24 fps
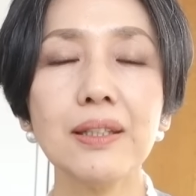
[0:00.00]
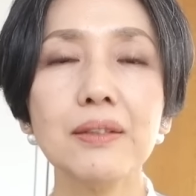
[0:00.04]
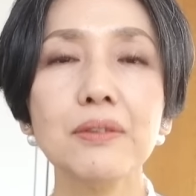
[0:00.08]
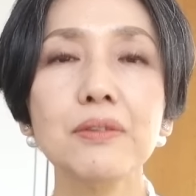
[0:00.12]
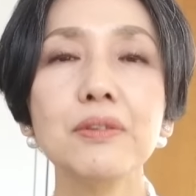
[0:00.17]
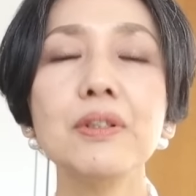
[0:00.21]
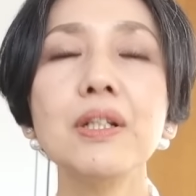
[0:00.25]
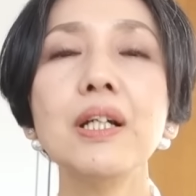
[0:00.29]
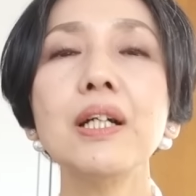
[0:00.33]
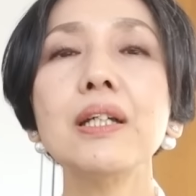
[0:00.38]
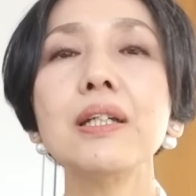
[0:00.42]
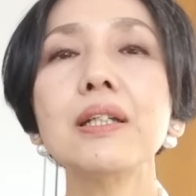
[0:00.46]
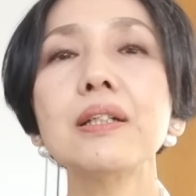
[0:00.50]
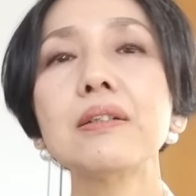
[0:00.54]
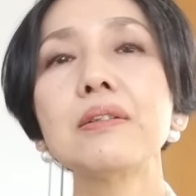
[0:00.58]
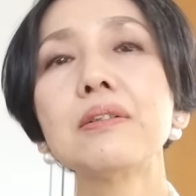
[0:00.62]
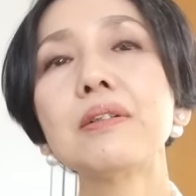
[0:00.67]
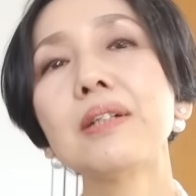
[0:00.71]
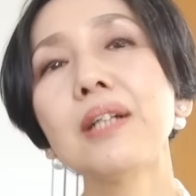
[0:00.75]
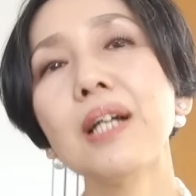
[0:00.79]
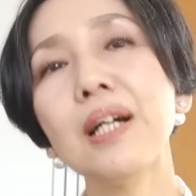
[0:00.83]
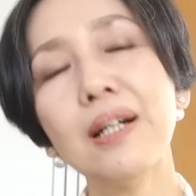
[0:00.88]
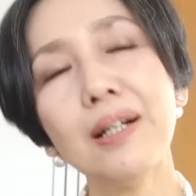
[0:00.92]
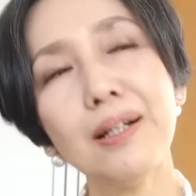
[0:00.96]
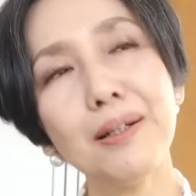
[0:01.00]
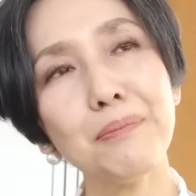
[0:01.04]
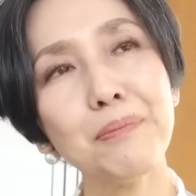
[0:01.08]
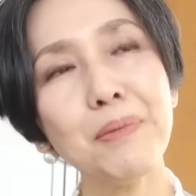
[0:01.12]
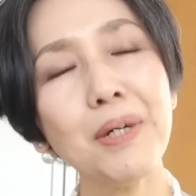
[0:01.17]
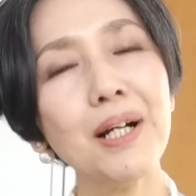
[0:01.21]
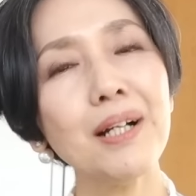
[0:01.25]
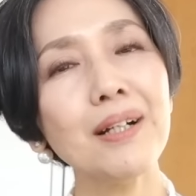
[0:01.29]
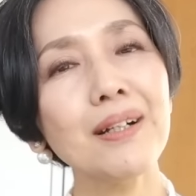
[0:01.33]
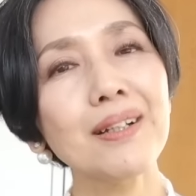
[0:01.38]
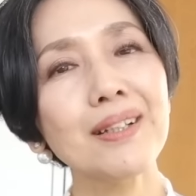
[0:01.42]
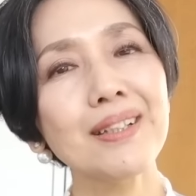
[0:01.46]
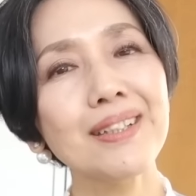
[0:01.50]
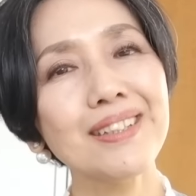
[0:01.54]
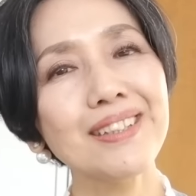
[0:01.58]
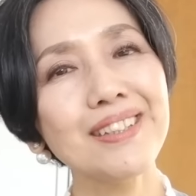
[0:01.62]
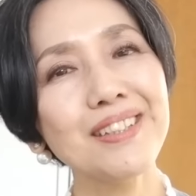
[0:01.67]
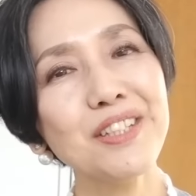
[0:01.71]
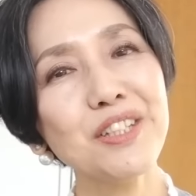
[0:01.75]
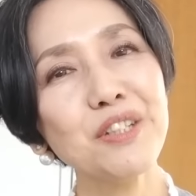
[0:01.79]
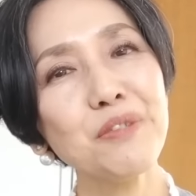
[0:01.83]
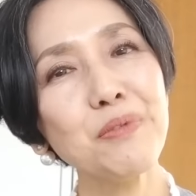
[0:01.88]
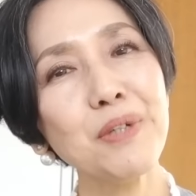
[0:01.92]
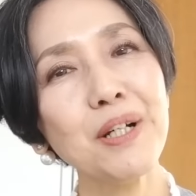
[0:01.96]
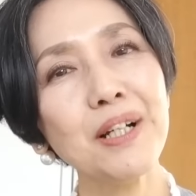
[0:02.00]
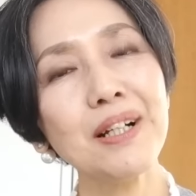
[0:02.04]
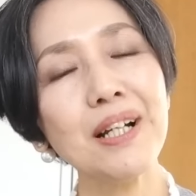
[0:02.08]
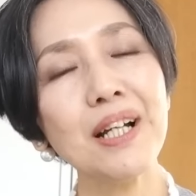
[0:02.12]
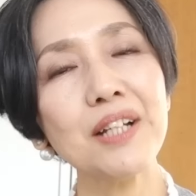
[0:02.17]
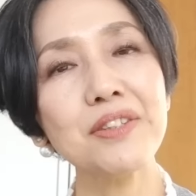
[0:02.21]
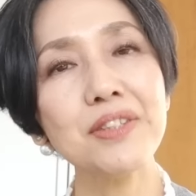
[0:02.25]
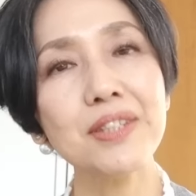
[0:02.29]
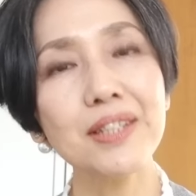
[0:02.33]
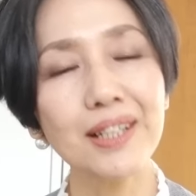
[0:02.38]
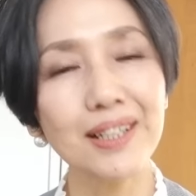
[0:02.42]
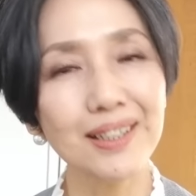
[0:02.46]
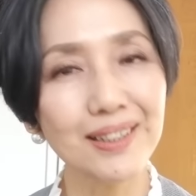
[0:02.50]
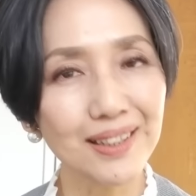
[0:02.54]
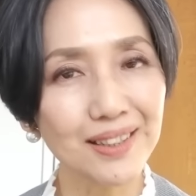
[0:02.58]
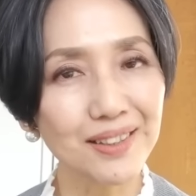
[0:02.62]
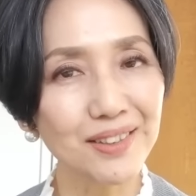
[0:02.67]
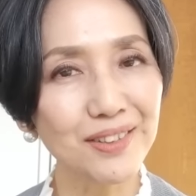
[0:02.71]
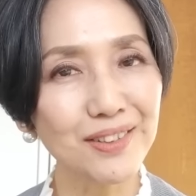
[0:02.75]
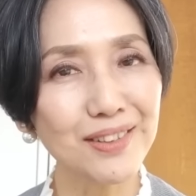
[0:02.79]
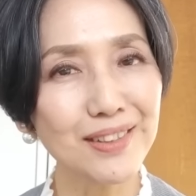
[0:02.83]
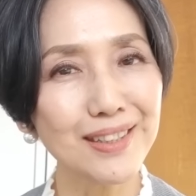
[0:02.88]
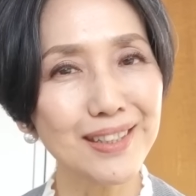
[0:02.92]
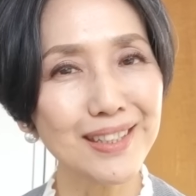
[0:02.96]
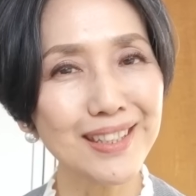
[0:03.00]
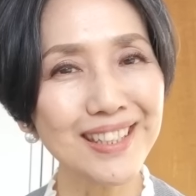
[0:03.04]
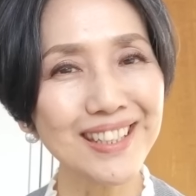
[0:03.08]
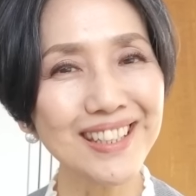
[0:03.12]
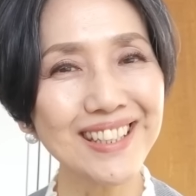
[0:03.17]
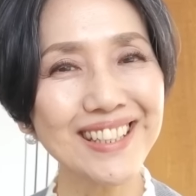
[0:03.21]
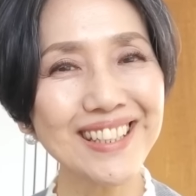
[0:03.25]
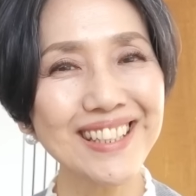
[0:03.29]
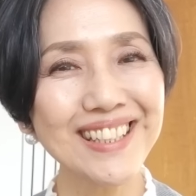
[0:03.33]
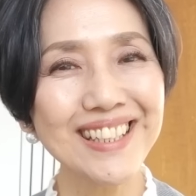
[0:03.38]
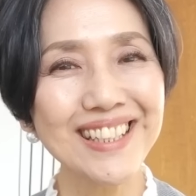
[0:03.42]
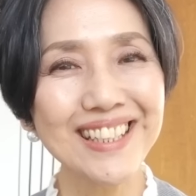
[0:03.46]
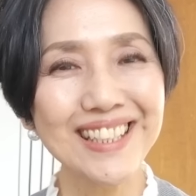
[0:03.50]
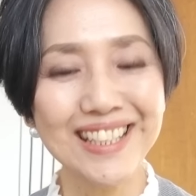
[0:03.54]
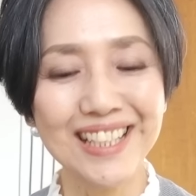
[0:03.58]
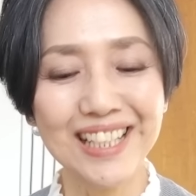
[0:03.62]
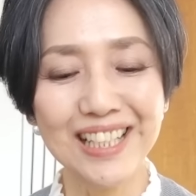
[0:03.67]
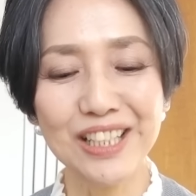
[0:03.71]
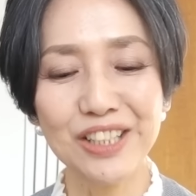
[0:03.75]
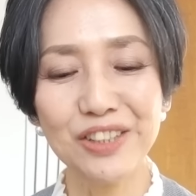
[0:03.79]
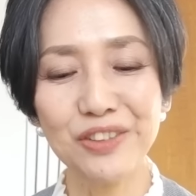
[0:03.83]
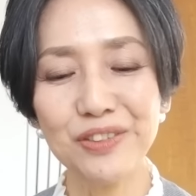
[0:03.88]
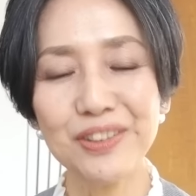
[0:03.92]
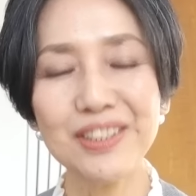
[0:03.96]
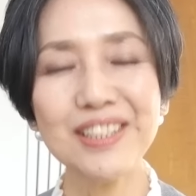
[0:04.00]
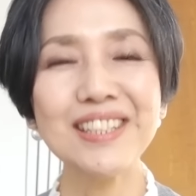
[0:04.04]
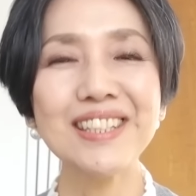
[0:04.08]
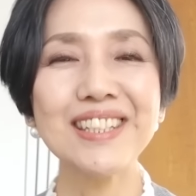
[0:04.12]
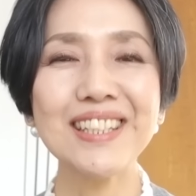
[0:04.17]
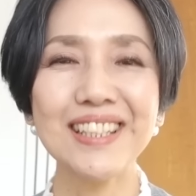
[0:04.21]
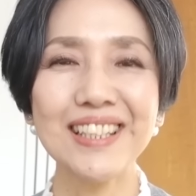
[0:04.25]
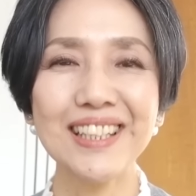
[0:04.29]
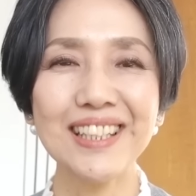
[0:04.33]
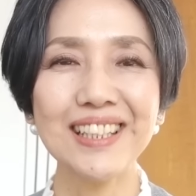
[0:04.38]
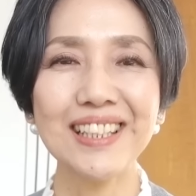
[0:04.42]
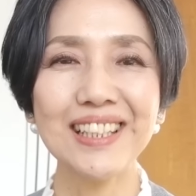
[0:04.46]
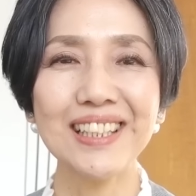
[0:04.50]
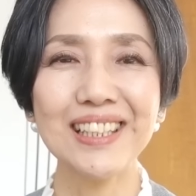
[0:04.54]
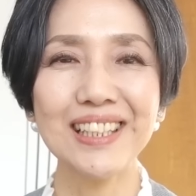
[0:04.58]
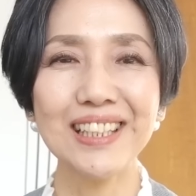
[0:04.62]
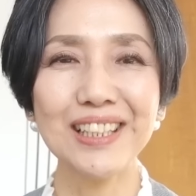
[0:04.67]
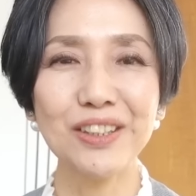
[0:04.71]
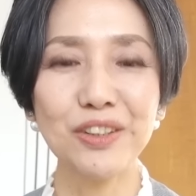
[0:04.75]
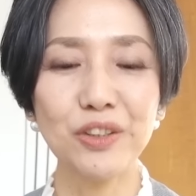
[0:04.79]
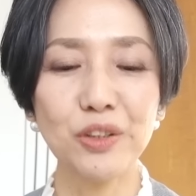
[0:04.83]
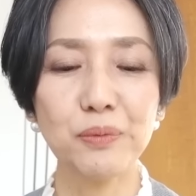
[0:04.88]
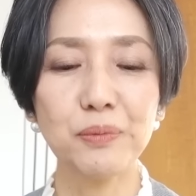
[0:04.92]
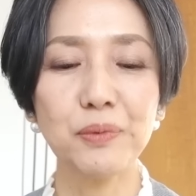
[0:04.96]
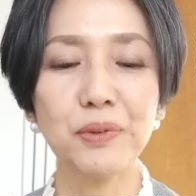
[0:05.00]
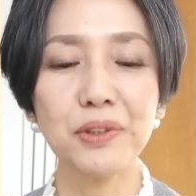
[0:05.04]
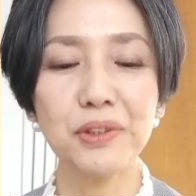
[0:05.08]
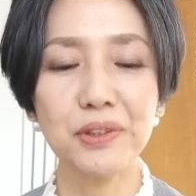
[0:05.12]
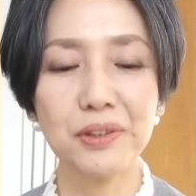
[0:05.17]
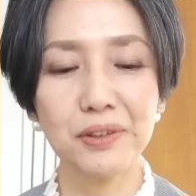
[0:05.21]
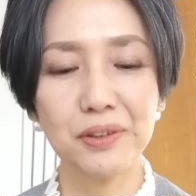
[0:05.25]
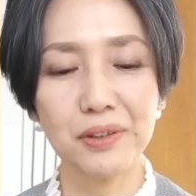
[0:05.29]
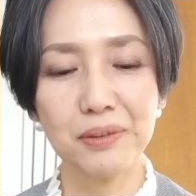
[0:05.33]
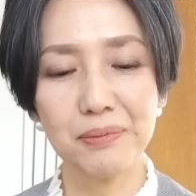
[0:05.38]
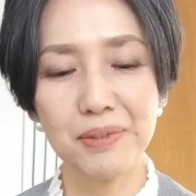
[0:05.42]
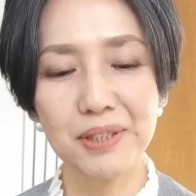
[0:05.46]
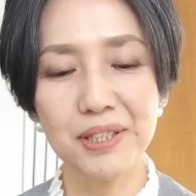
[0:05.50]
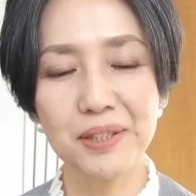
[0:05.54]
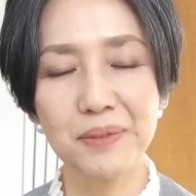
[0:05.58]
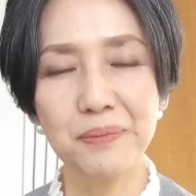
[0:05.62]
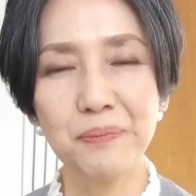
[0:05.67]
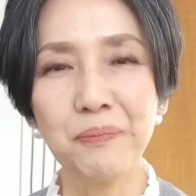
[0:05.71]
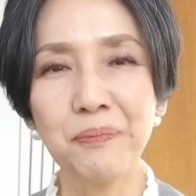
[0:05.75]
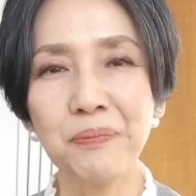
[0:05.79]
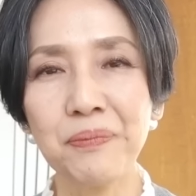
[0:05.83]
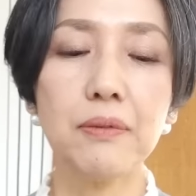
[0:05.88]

ぐらいがまあ一番扱いやすいしあのいいんじゃないかなと思っております。